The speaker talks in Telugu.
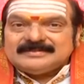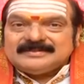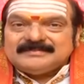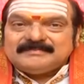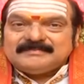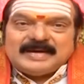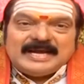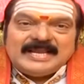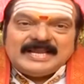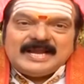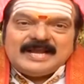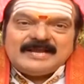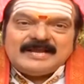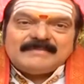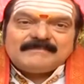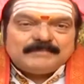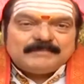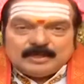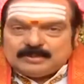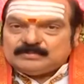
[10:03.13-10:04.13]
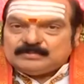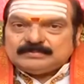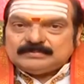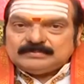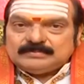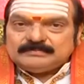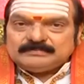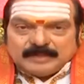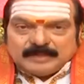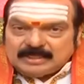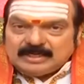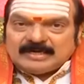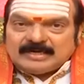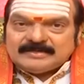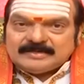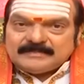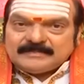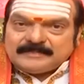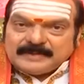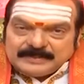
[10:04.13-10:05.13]
భయ పడు పడు
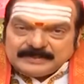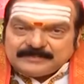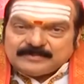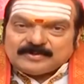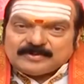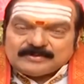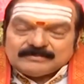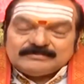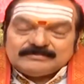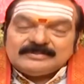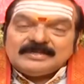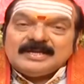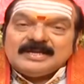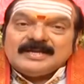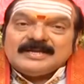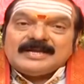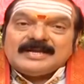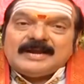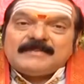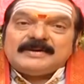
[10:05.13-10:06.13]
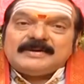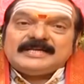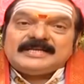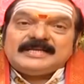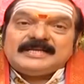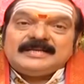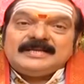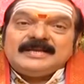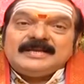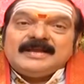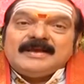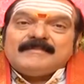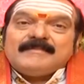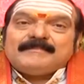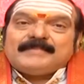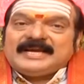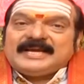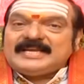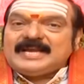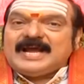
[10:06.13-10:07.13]
అంటే పడిపోవటం కాబట్టి
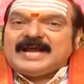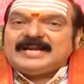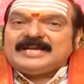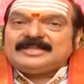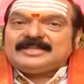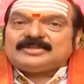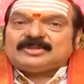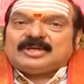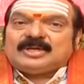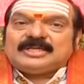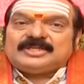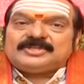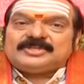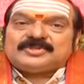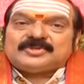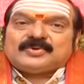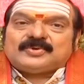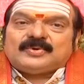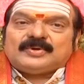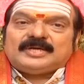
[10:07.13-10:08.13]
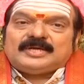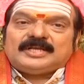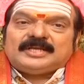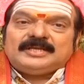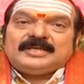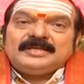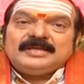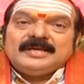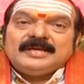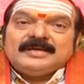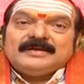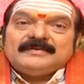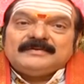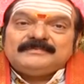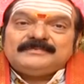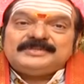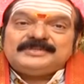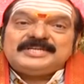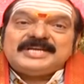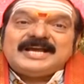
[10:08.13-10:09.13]
భయాన్ని తొలగించుకోండి
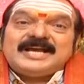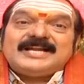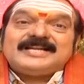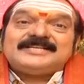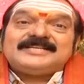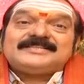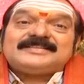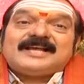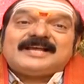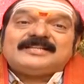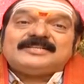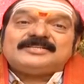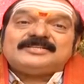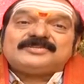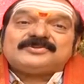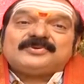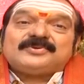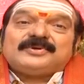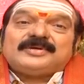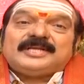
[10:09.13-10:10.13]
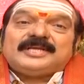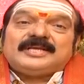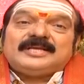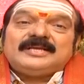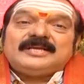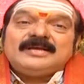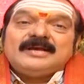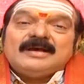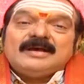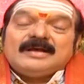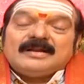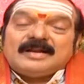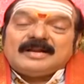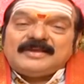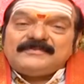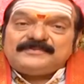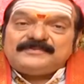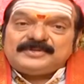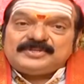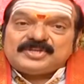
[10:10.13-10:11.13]
విజయాన్ని సాధించుకోండి
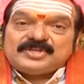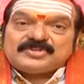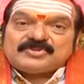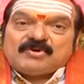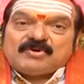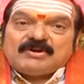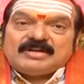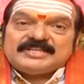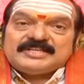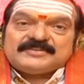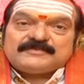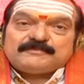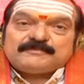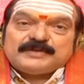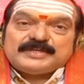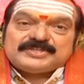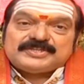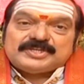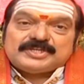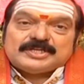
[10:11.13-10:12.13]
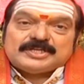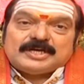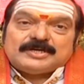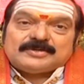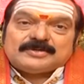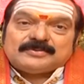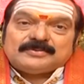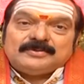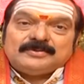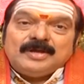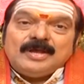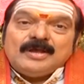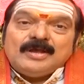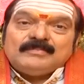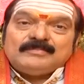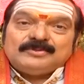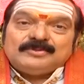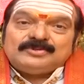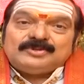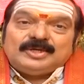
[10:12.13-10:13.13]
లైఫ్ ఈజ్ ఎ ఛాలెంజ్ ఫేస్ ఇట్ అంటూ
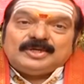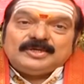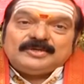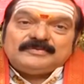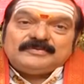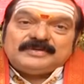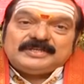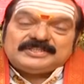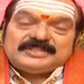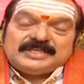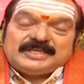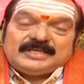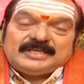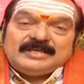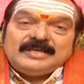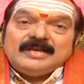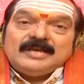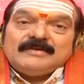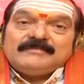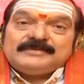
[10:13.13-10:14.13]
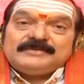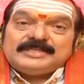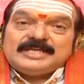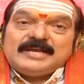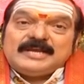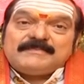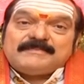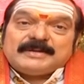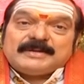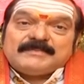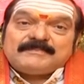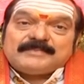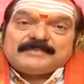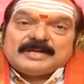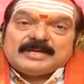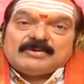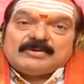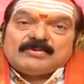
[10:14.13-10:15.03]
ముందడుగు వేసి విజయ పరంపరలో